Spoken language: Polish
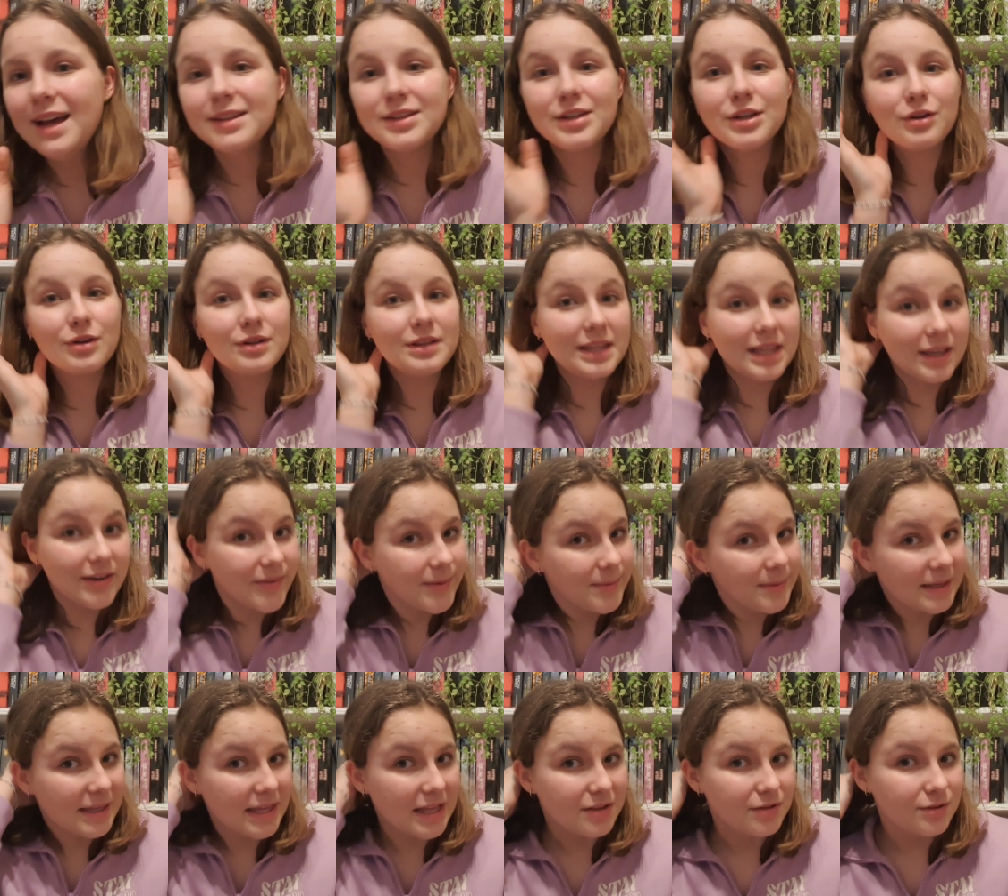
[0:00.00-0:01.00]
Tylko nie
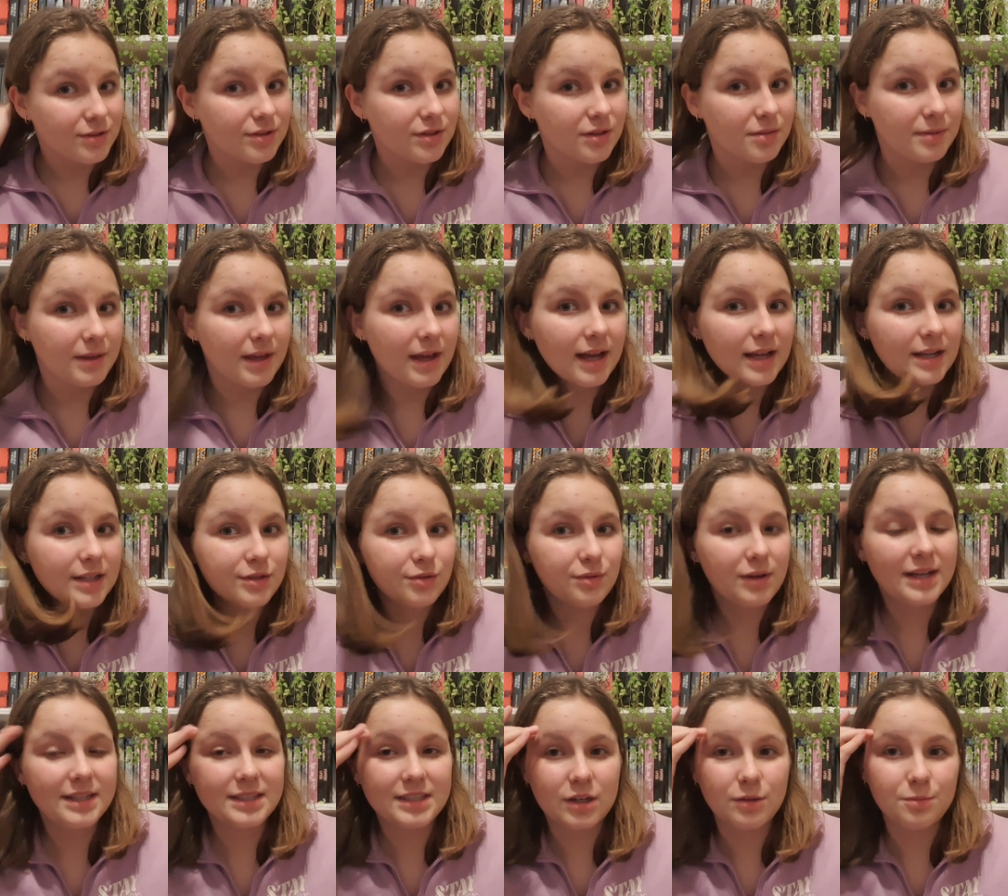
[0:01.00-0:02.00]
wiem, jak ja to zrobię, ale
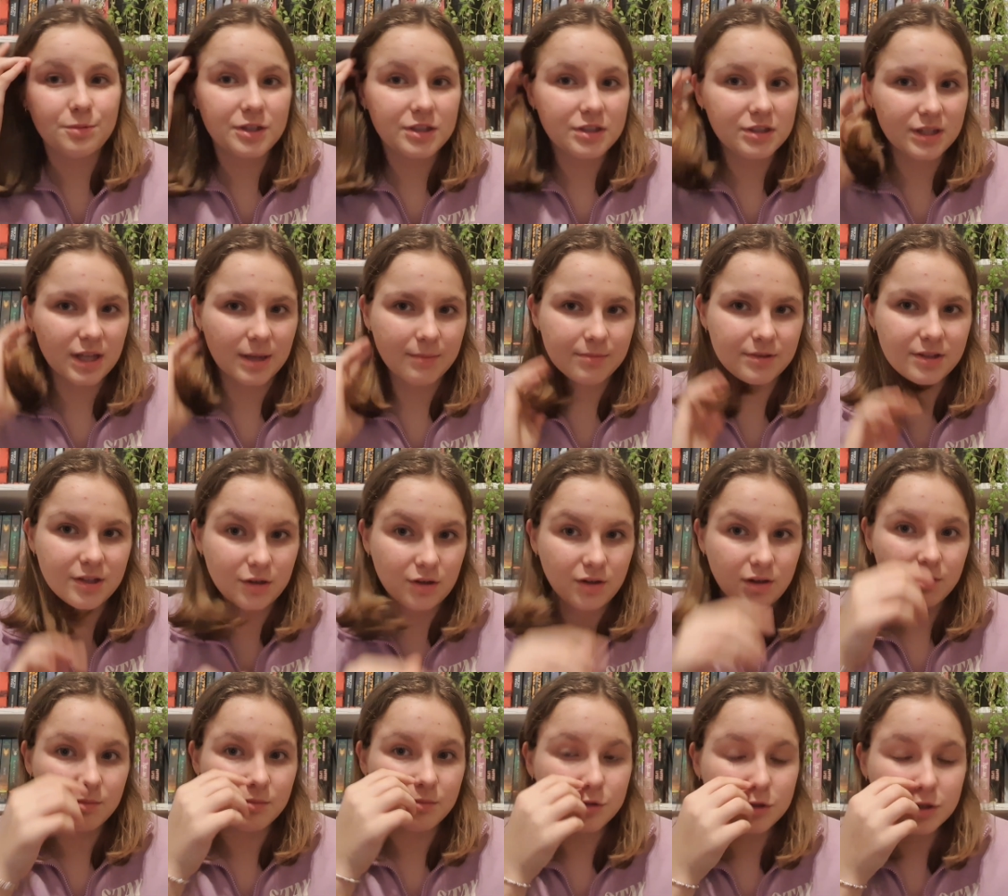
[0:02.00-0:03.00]
słuchajcie, ja ją przeczytam.
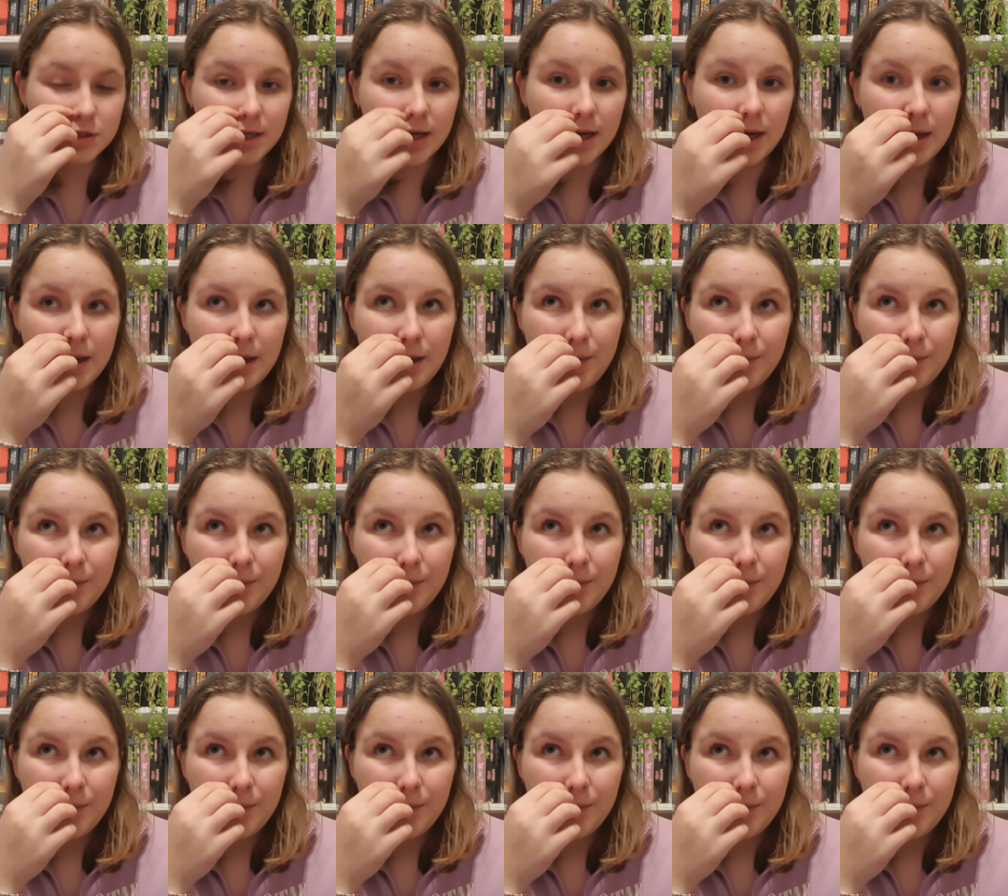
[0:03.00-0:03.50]
Tylko muszę.